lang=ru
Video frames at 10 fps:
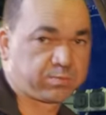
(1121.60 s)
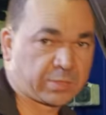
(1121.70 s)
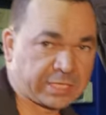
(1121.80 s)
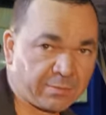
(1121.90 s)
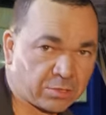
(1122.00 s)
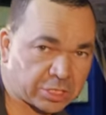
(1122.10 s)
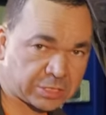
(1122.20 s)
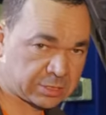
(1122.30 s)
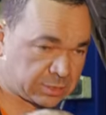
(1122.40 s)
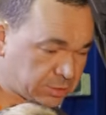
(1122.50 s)
Потому
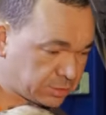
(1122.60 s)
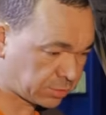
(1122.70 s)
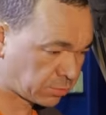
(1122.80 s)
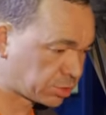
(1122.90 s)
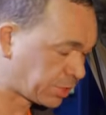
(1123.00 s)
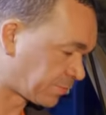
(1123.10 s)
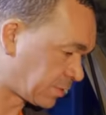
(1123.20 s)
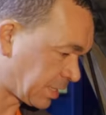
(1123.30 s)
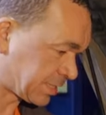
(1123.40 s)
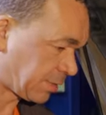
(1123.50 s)
что закрутив
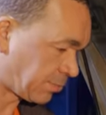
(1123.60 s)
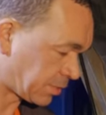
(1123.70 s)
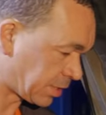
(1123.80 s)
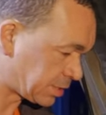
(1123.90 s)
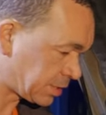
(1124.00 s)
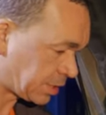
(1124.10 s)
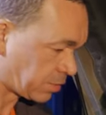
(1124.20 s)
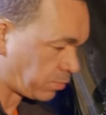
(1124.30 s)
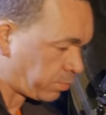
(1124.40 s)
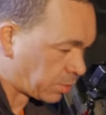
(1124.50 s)
до самого конца,
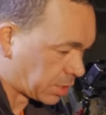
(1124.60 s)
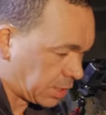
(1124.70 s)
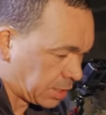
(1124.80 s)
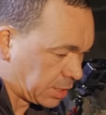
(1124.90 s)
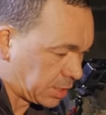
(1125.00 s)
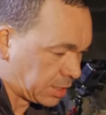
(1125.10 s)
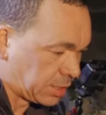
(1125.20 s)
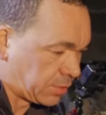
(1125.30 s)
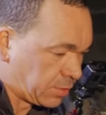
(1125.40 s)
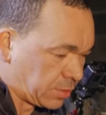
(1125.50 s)
до упора,
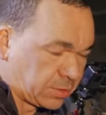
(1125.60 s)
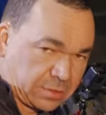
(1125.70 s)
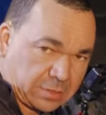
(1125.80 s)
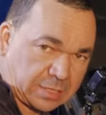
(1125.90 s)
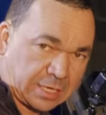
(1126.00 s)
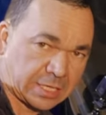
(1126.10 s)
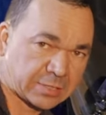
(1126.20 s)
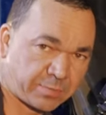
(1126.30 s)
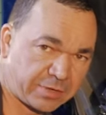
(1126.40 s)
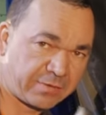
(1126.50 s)
а, как
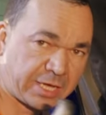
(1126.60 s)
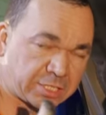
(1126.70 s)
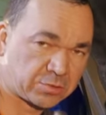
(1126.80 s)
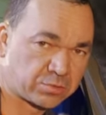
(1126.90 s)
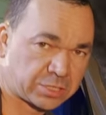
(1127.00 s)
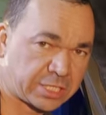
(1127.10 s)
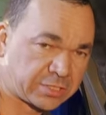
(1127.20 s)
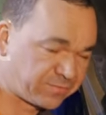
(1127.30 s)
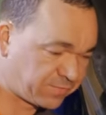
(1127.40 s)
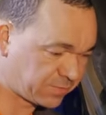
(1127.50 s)
раз появляется у
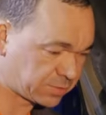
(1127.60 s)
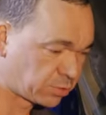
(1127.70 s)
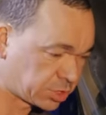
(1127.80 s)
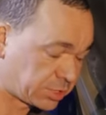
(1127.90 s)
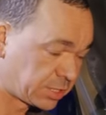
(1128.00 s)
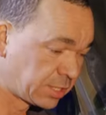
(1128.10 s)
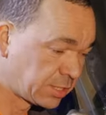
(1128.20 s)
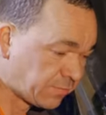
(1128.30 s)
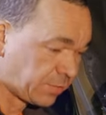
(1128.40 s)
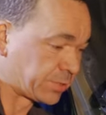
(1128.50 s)
сажи возможность
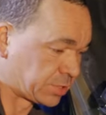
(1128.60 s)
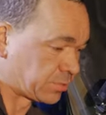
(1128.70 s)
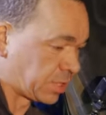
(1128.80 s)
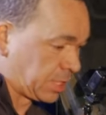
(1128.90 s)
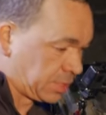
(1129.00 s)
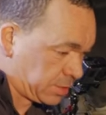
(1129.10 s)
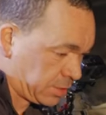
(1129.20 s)
выпасть туда.